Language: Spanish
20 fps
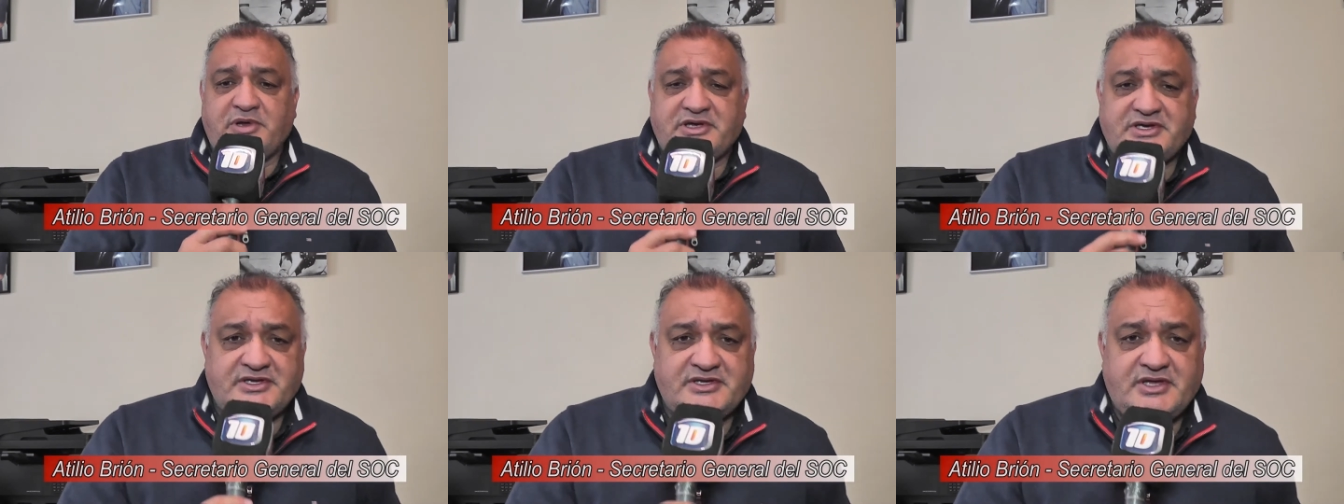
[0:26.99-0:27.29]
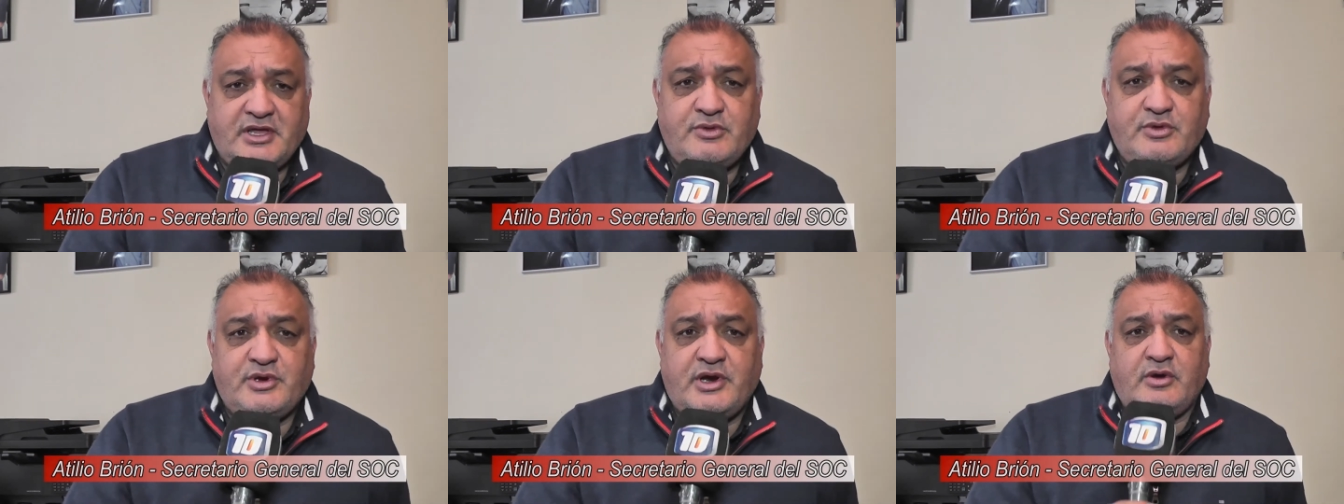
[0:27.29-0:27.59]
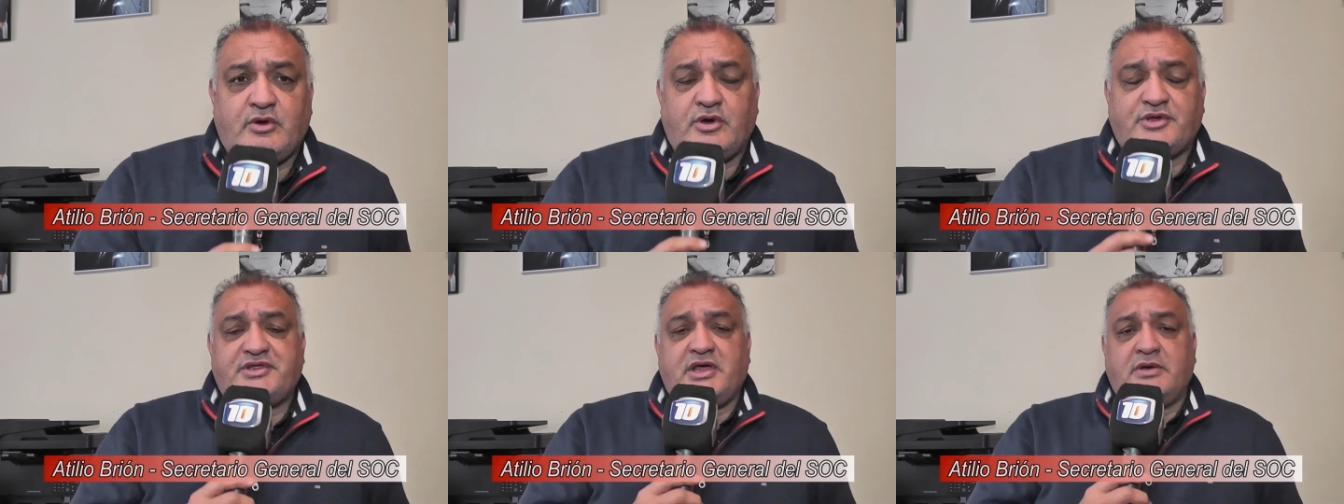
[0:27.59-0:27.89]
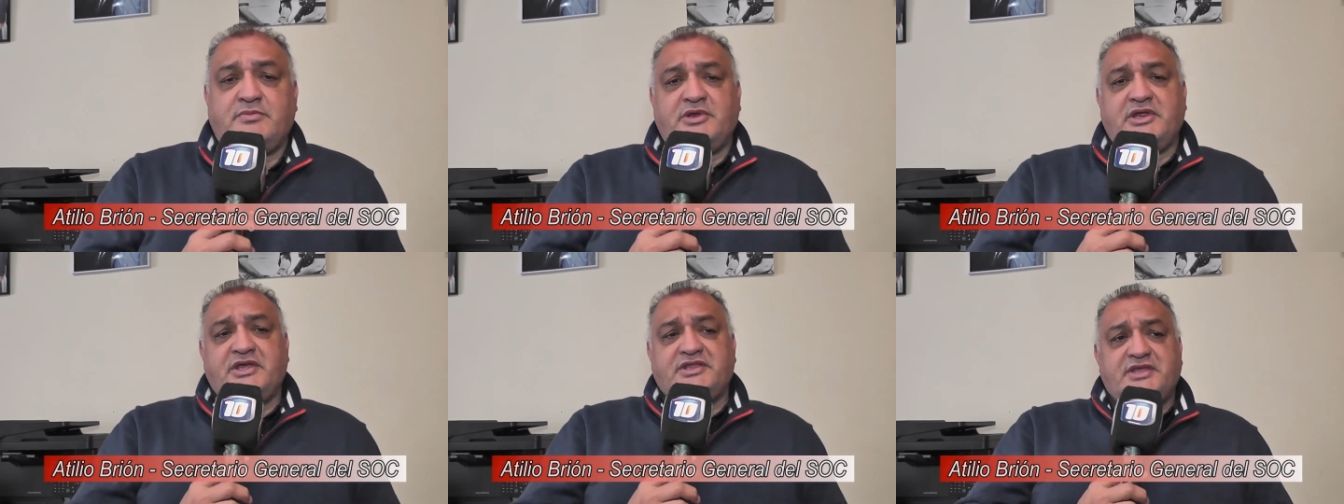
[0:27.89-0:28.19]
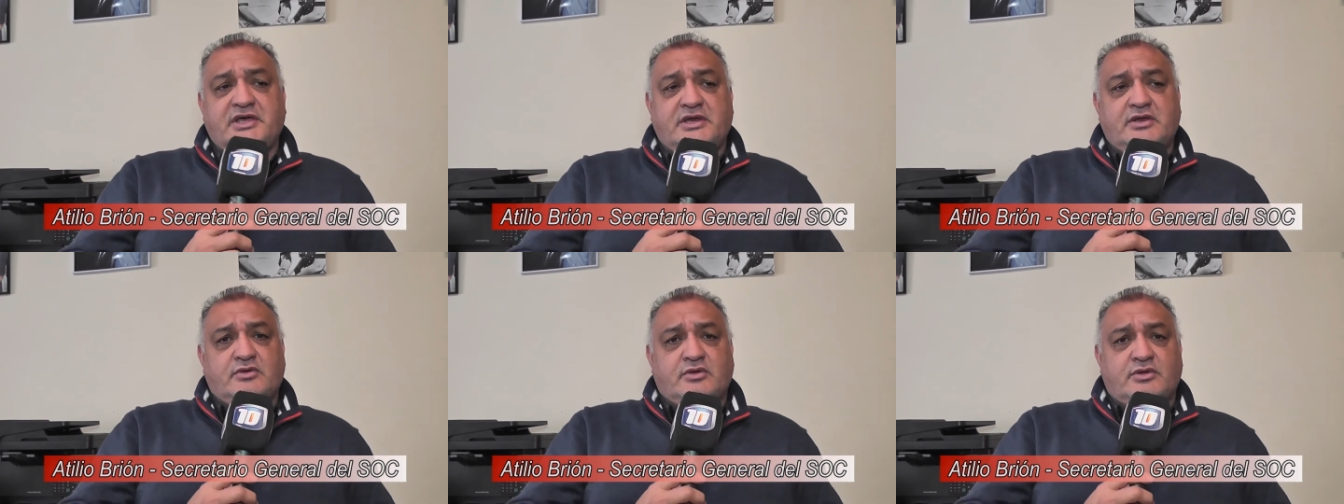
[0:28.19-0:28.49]
presentando una nota al
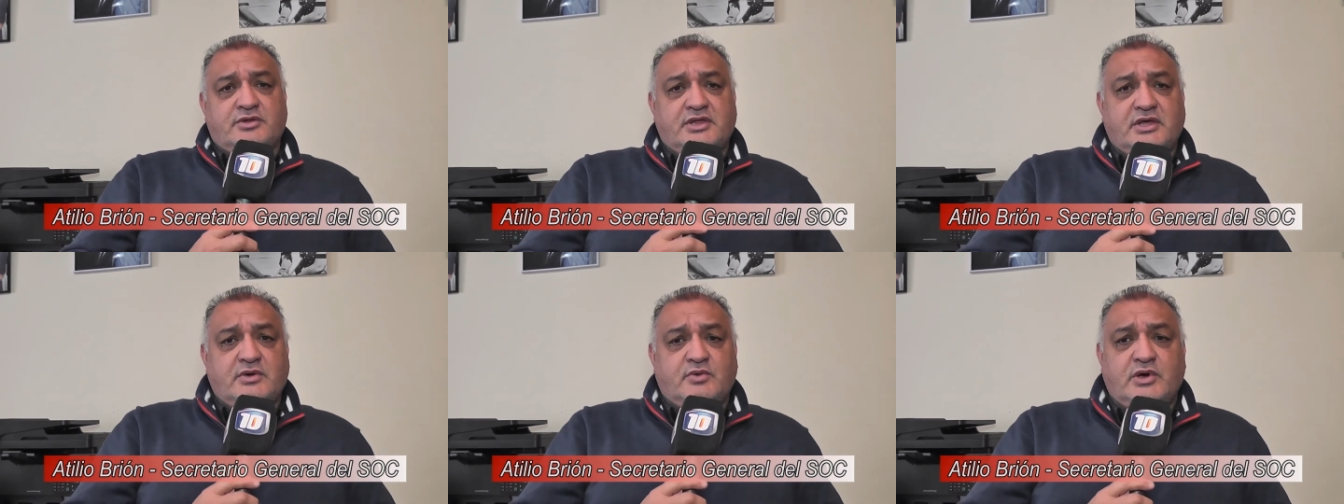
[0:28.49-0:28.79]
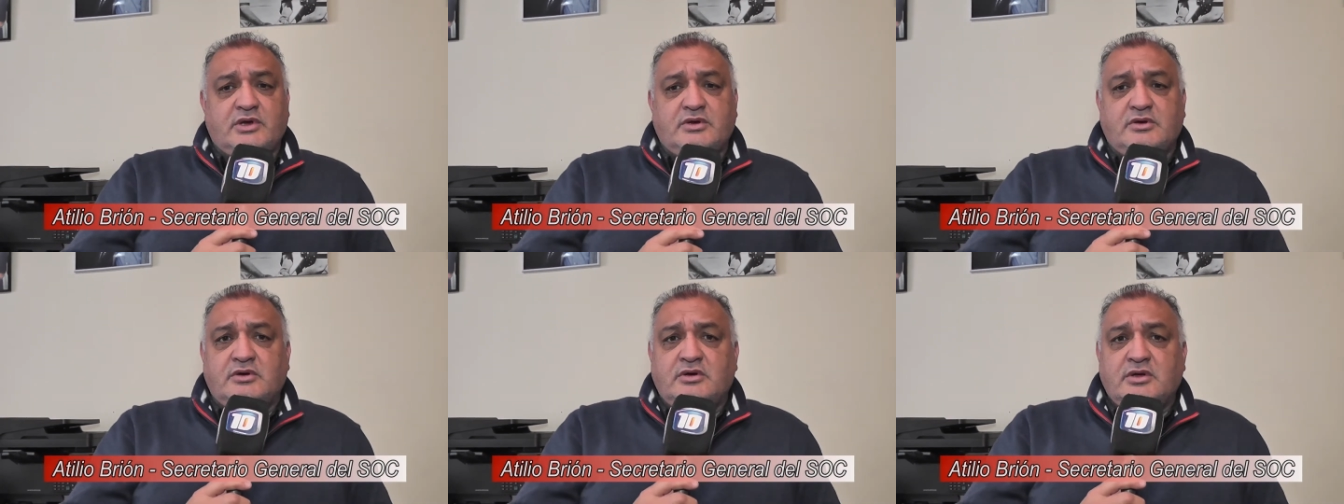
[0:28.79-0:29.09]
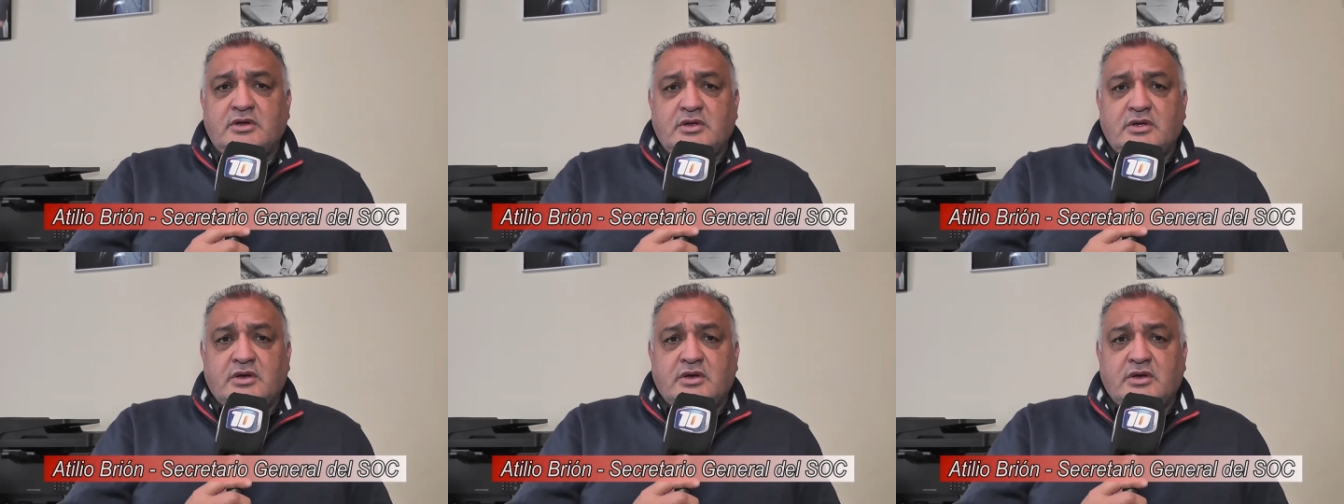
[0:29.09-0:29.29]
Ministerio donde, bueno,